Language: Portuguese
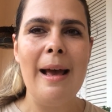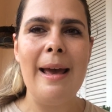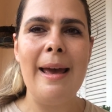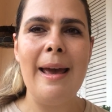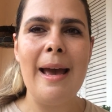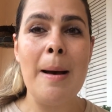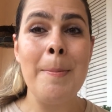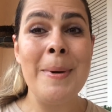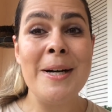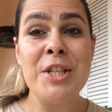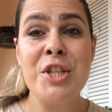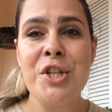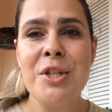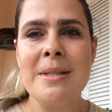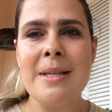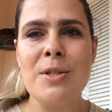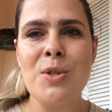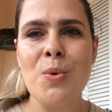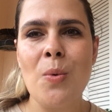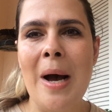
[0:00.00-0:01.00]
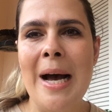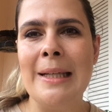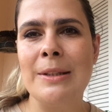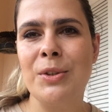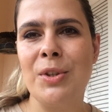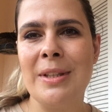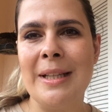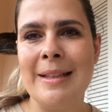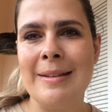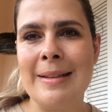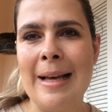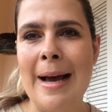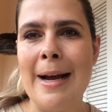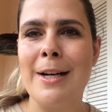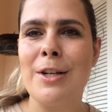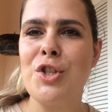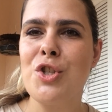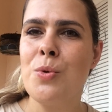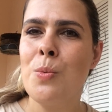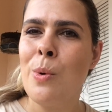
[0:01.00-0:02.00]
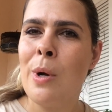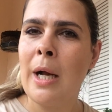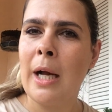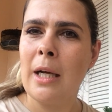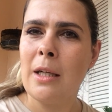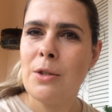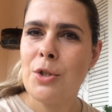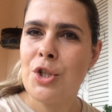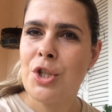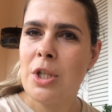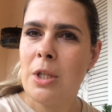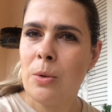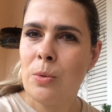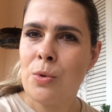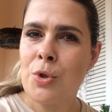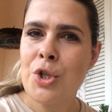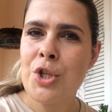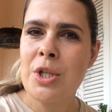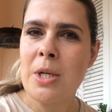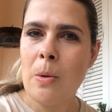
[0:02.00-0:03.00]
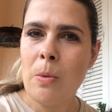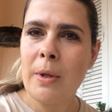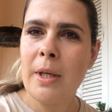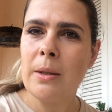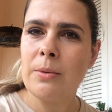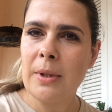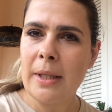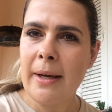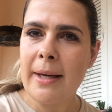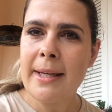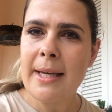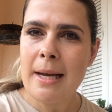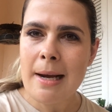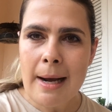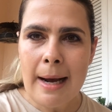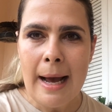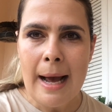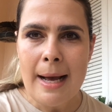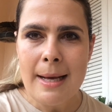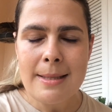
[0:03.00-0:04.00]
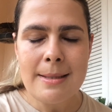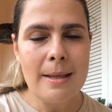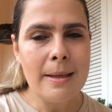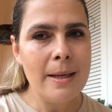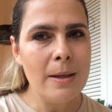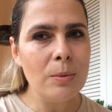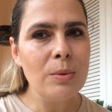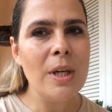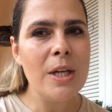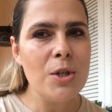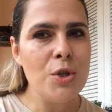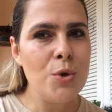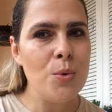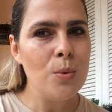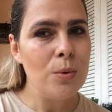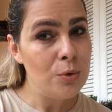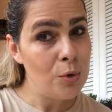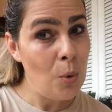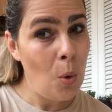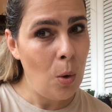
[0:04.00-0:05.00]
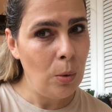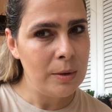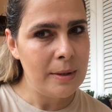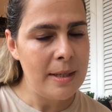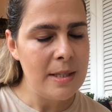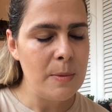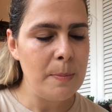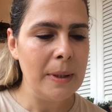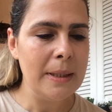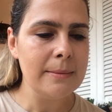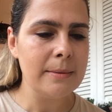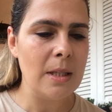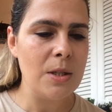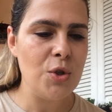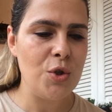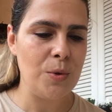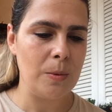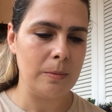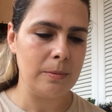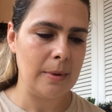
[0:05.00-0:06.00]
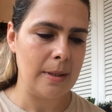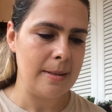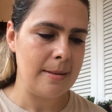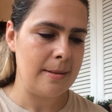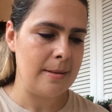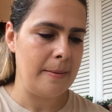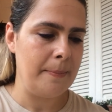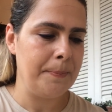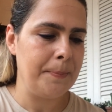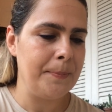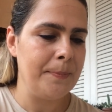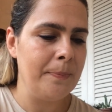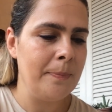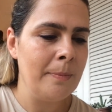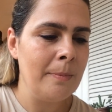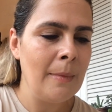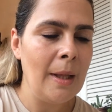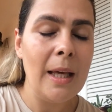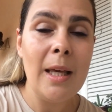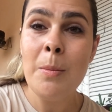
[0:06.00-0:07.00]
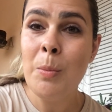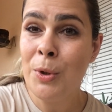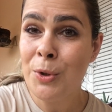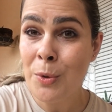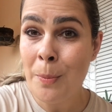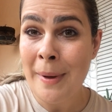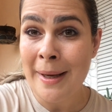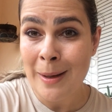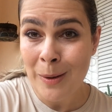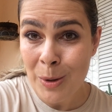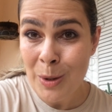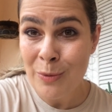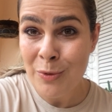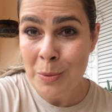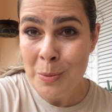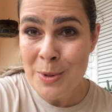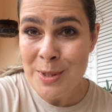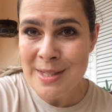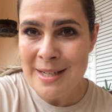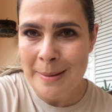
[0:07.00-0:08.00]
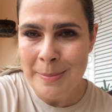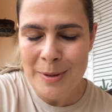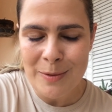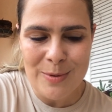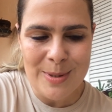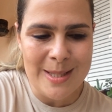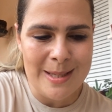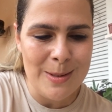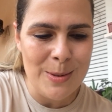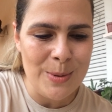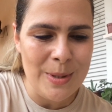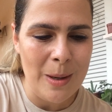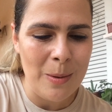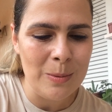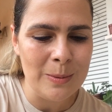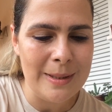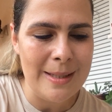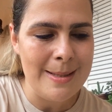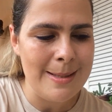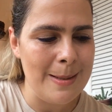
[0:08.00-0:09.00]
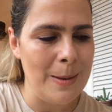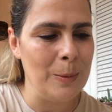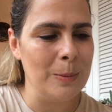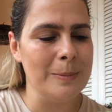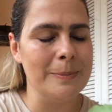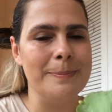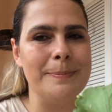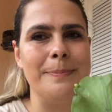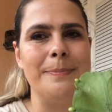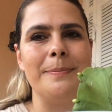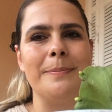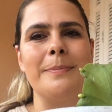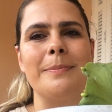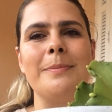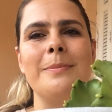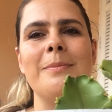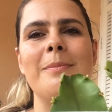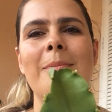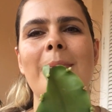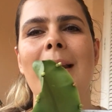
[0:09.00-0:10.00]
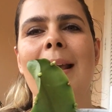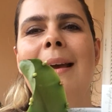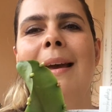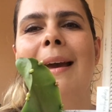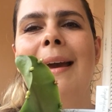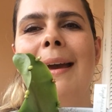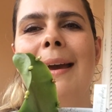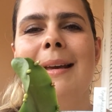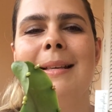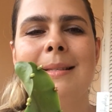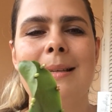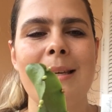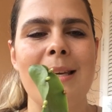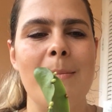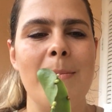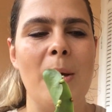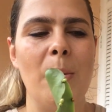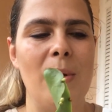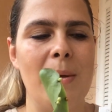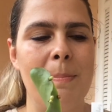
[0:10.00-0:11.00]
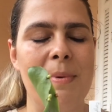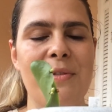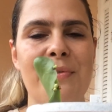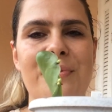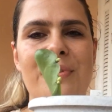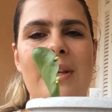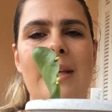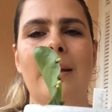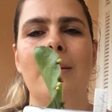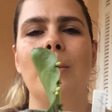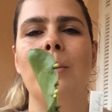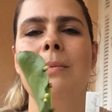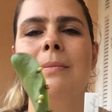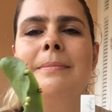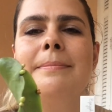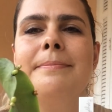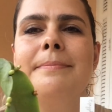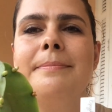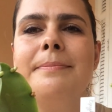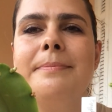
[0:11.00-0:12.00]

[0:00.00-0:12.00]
é, a partir das quatro da tarde num cantinho no chão que eu tenho aqui em casa que eu deixo outras plantas juntas. E muito bem, agora eu vou mostrar para vocês o que aconteceu. Eis aqui meu epifilo.